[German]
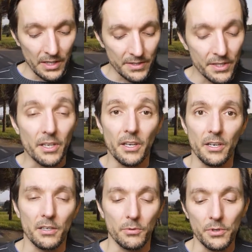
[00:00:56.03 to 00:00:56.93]
Sehr
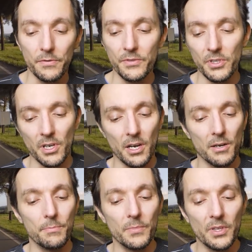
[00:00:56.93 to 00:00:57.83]
geehrter Herr Wolf, Sie
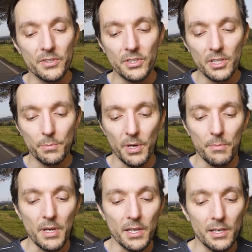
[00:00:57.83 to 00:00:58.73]
haben sich per
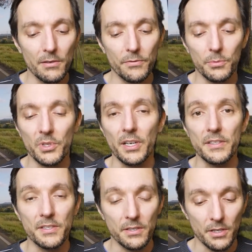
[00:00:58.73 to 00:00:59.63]
Mail vom
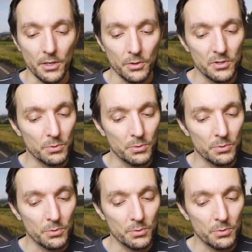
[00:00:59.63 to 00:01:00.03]
13. Januar